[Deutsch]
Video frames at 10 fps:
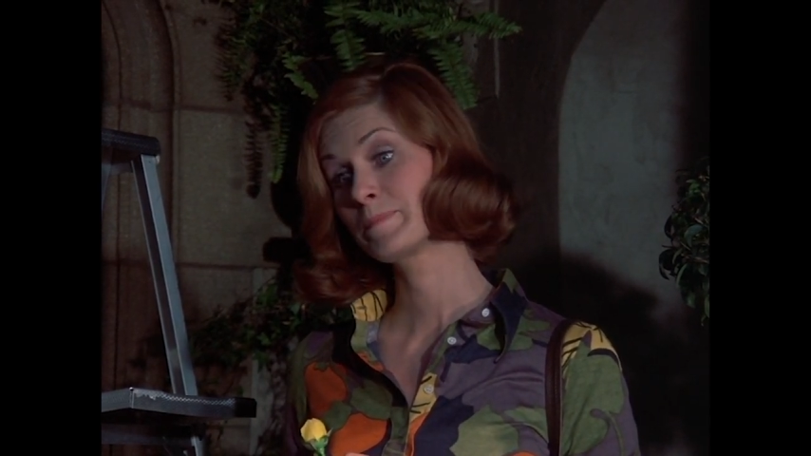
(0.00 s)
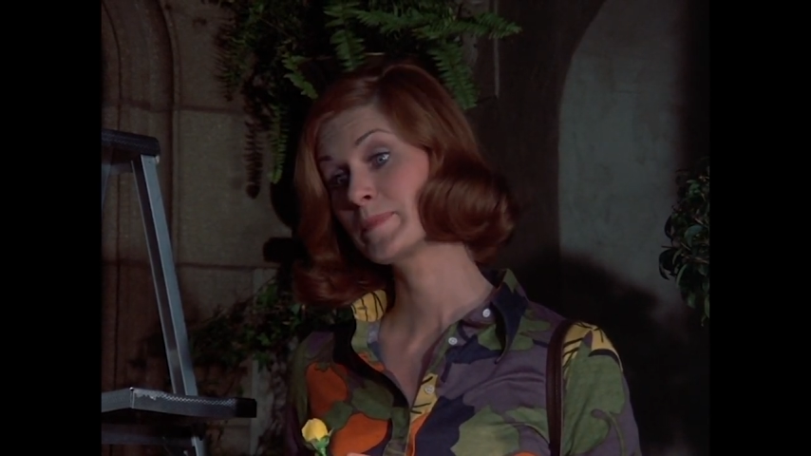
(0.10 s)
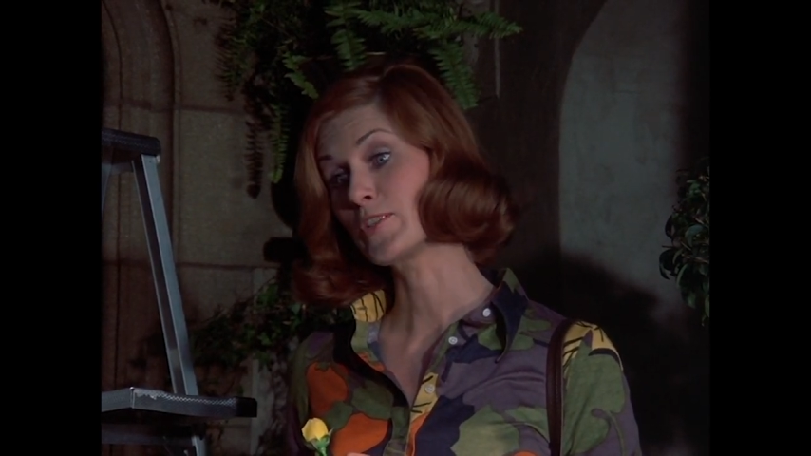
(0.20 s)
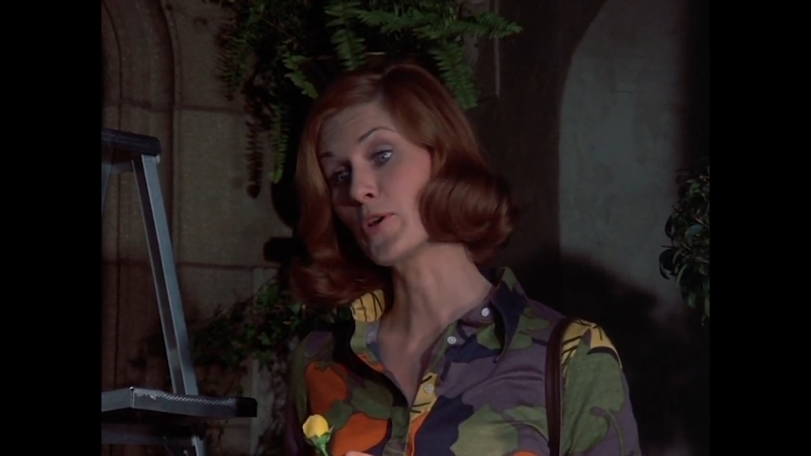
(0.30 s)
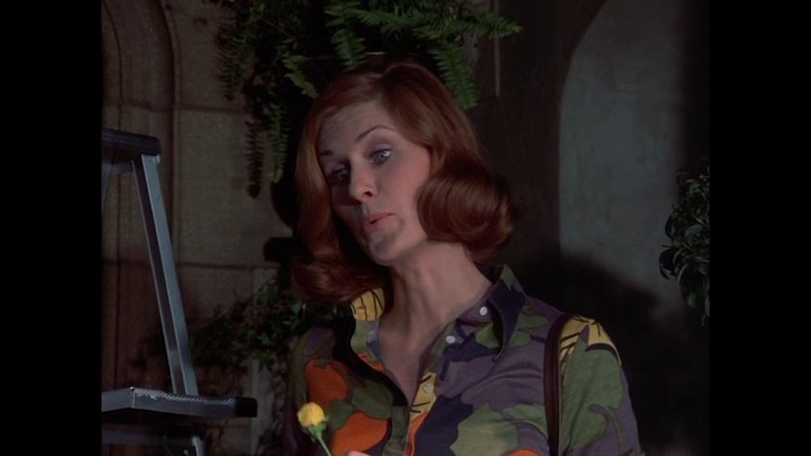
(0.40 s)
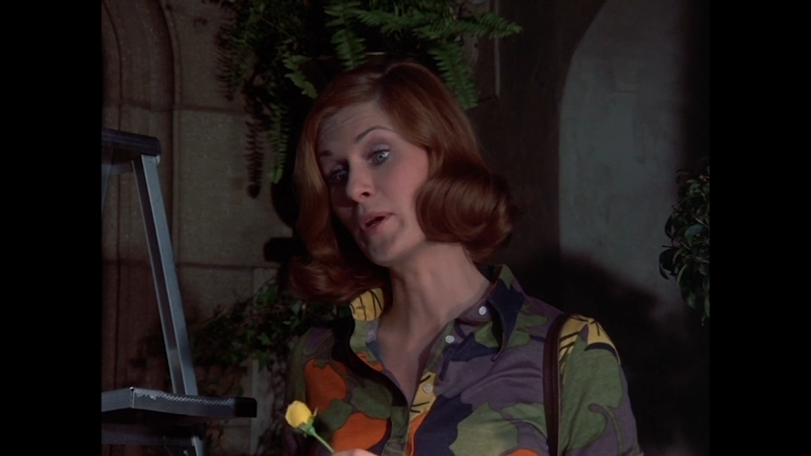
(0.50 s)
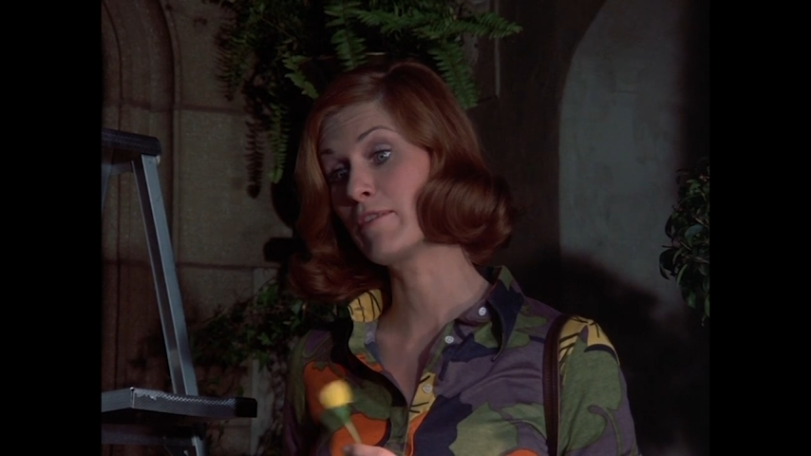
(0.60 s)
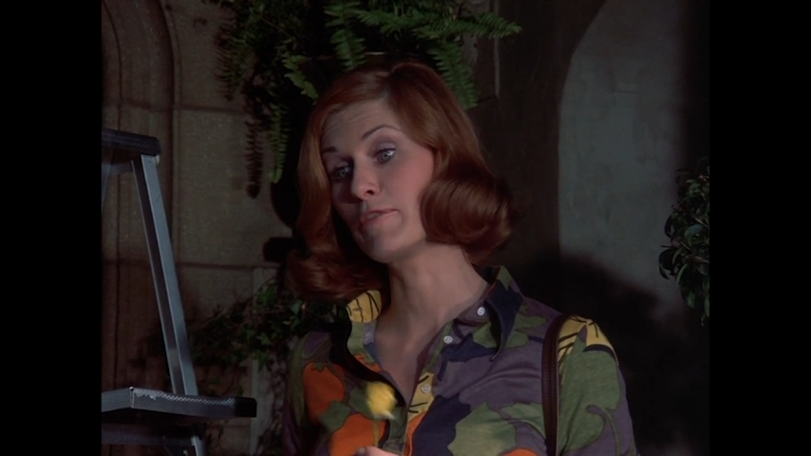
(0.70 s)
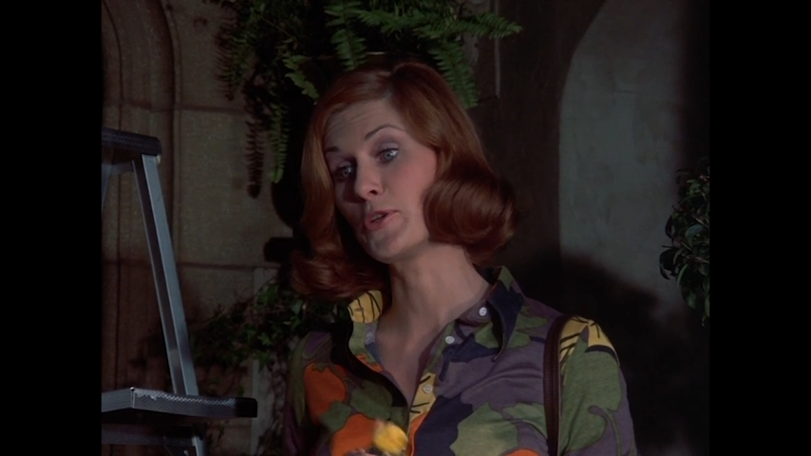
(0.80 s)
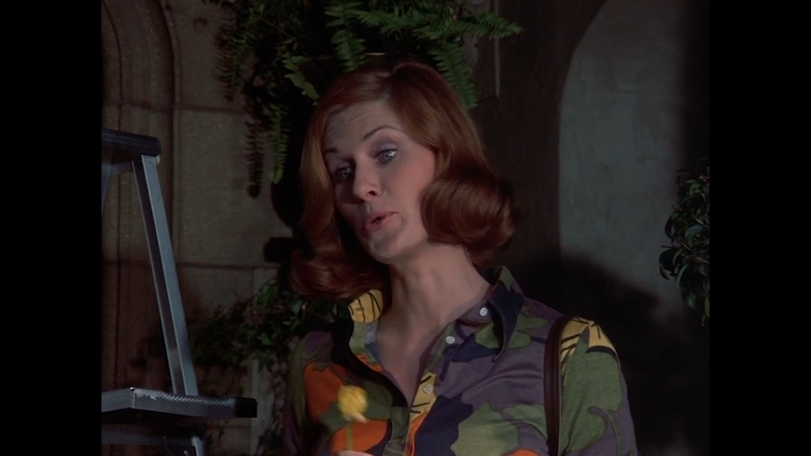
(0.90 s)
Und ich weiß
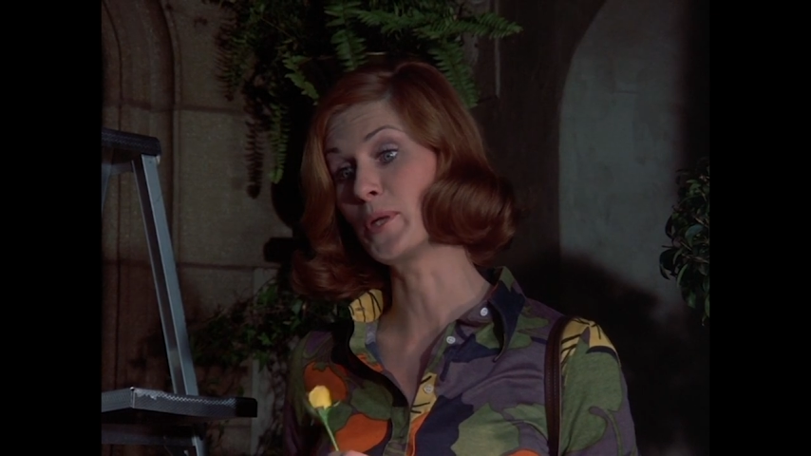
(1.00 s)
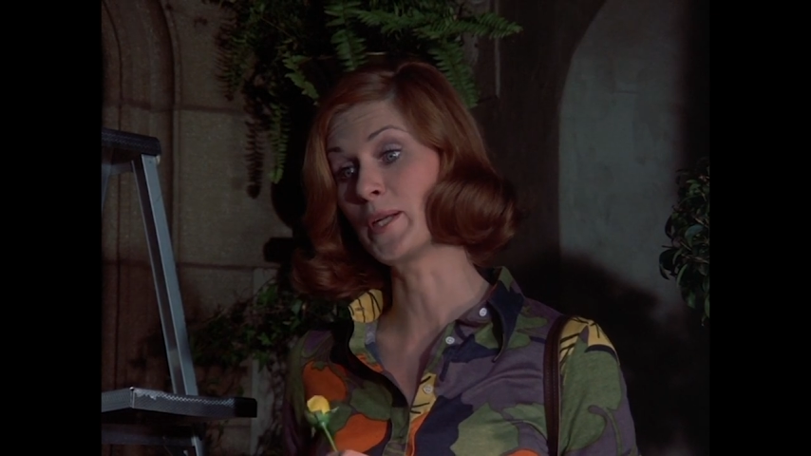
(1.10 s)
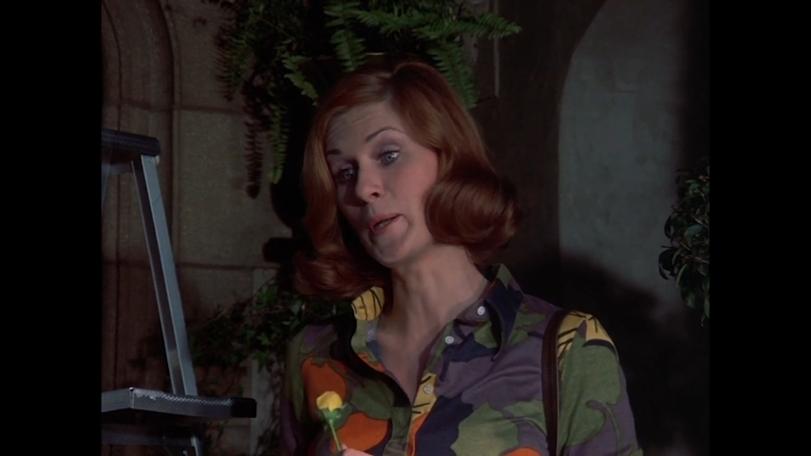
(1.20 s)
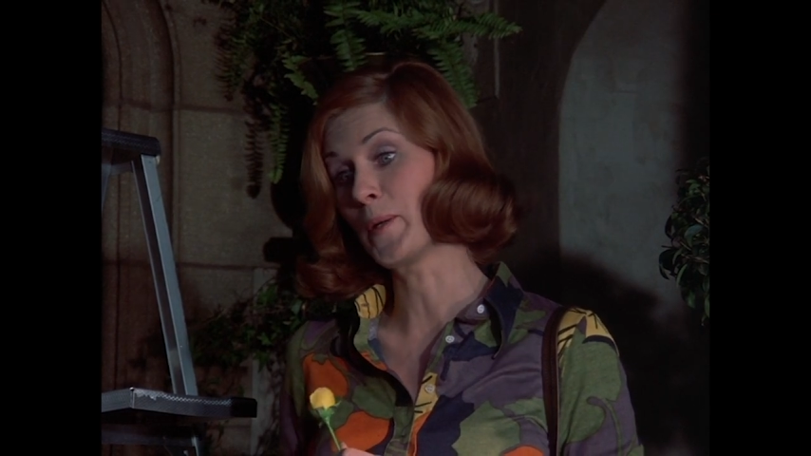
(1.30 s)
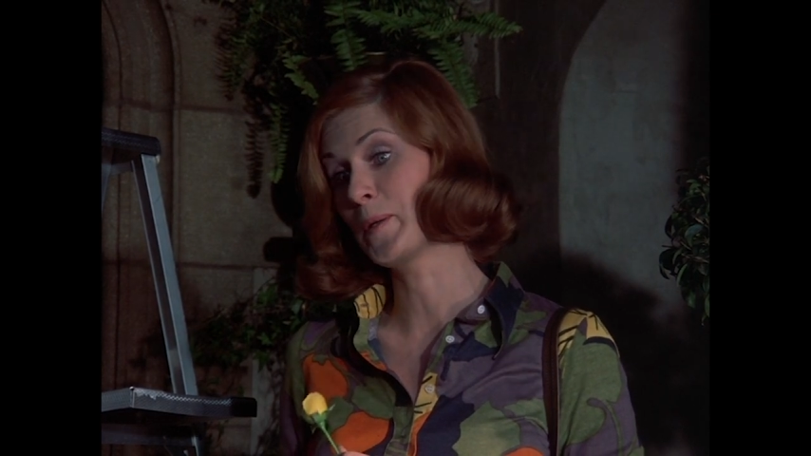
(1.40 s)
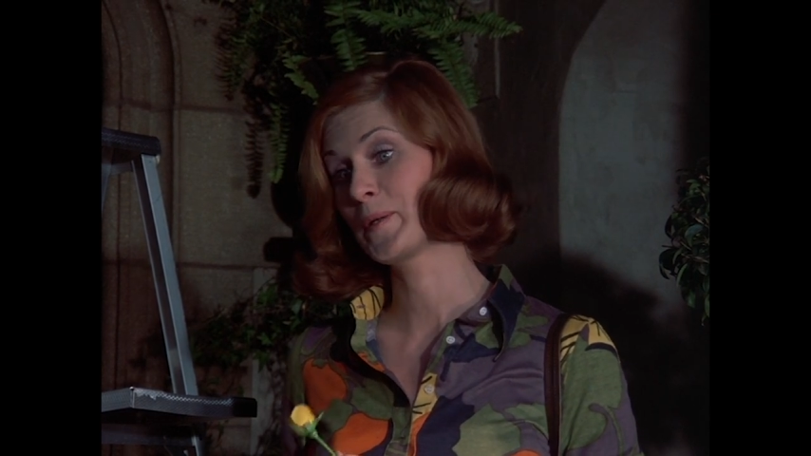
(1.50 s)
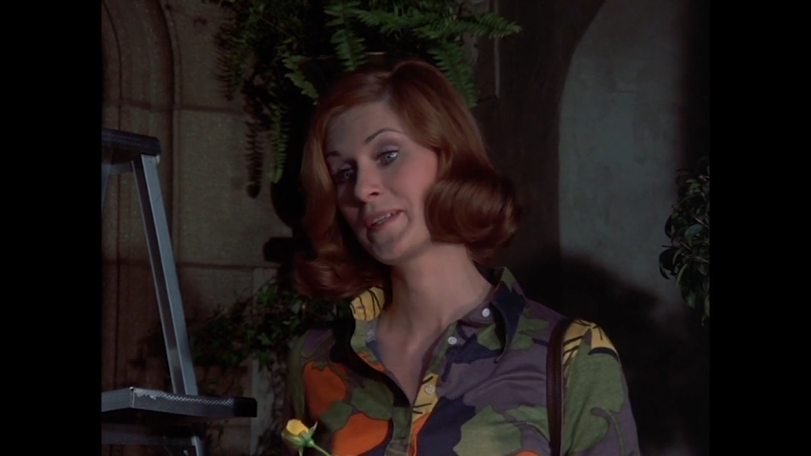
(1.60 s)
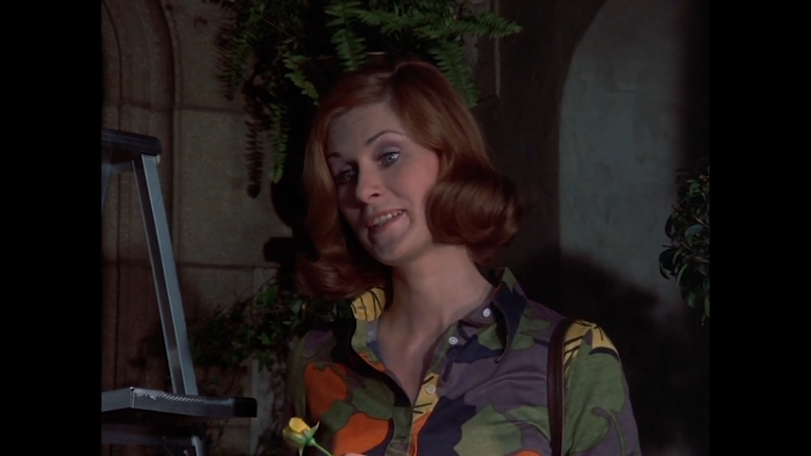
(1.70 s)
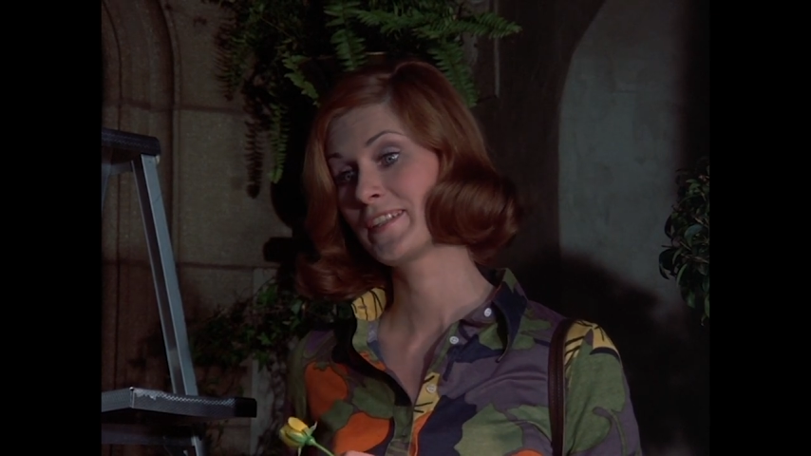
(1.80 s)
nicht, was Sie für